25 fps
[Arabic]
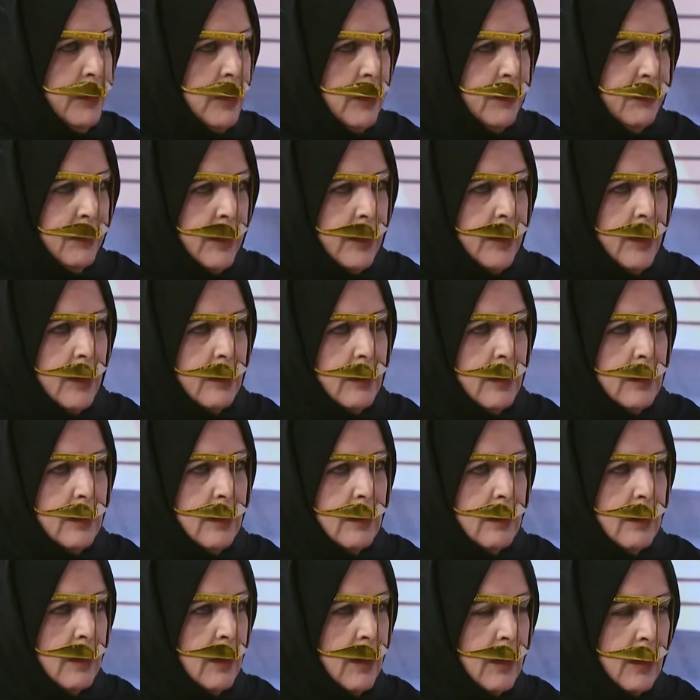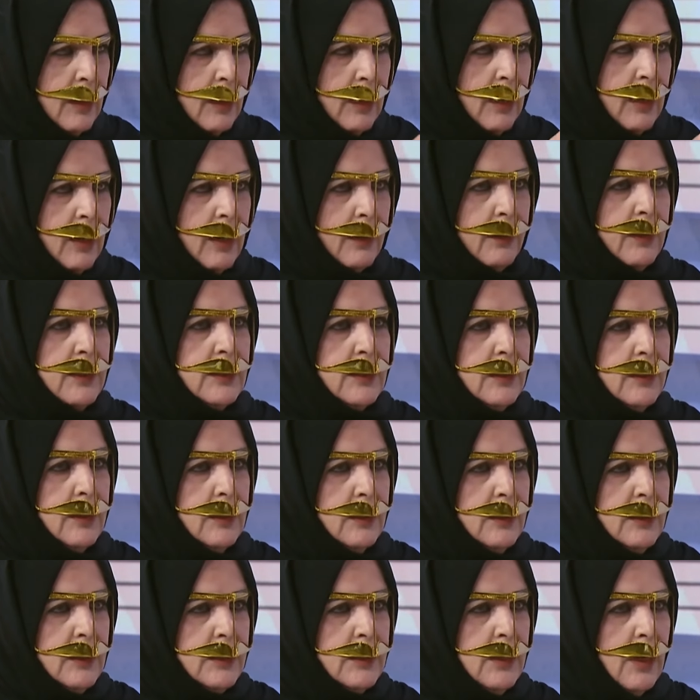الفلا هذه
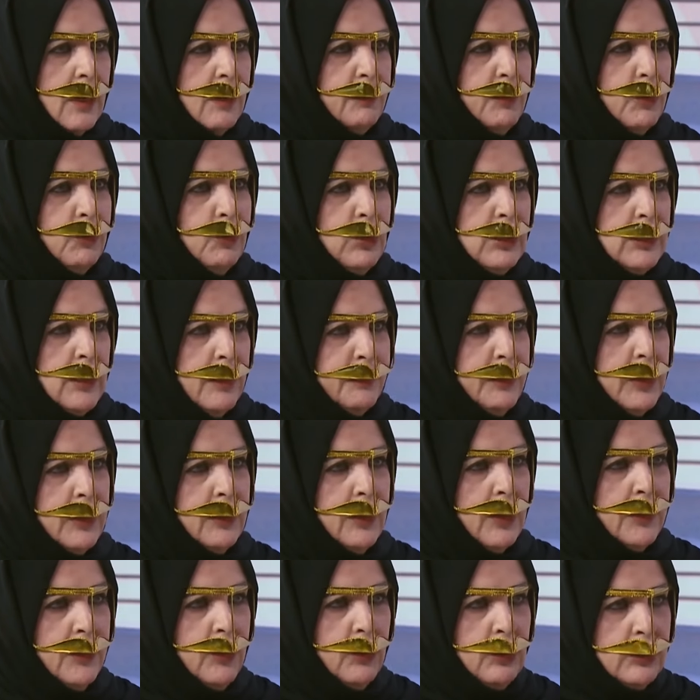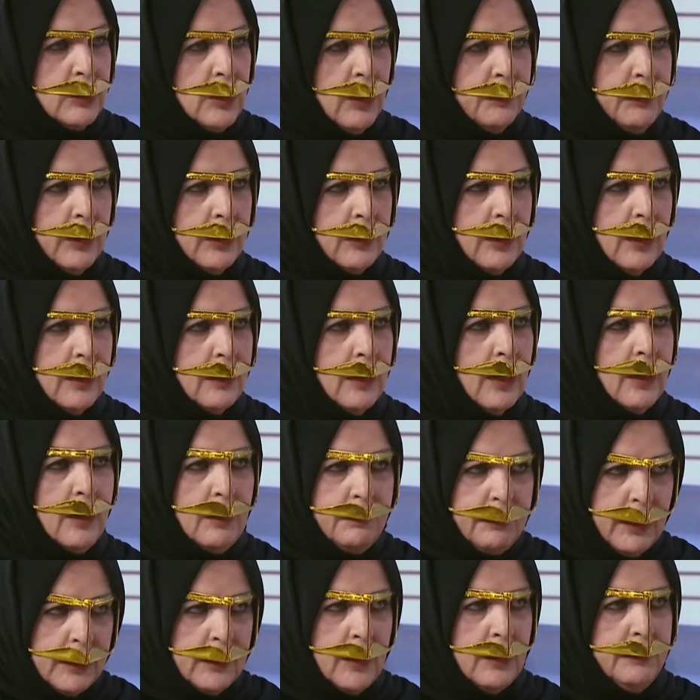حسابك وحسابي الثاني وحسابي الثالث
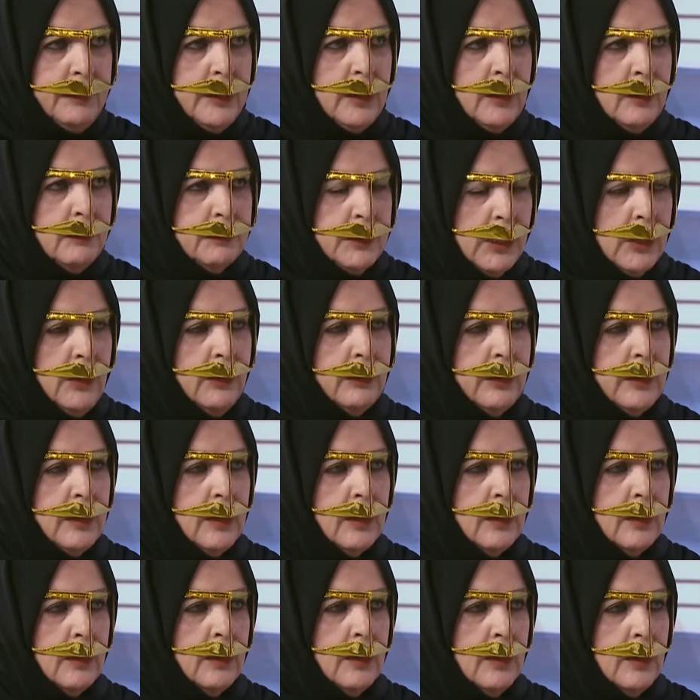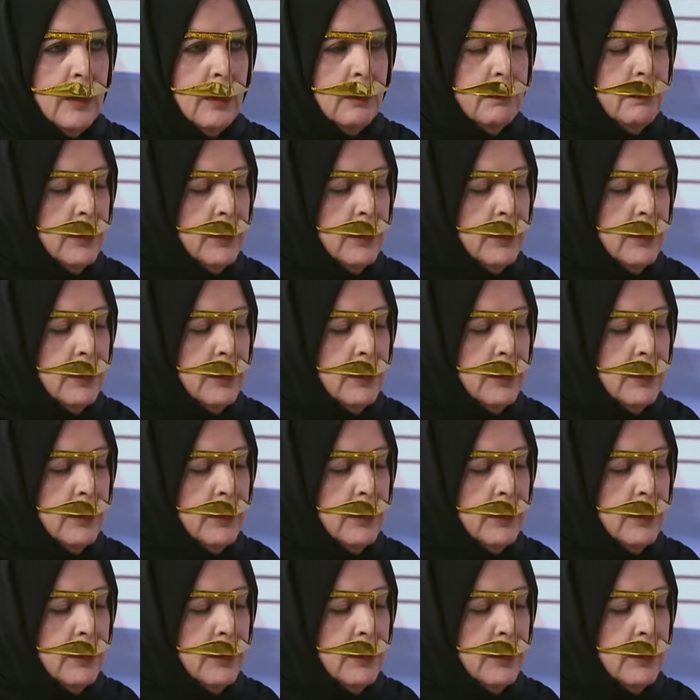احب اتابعهم صح ولا لا؟ صحيح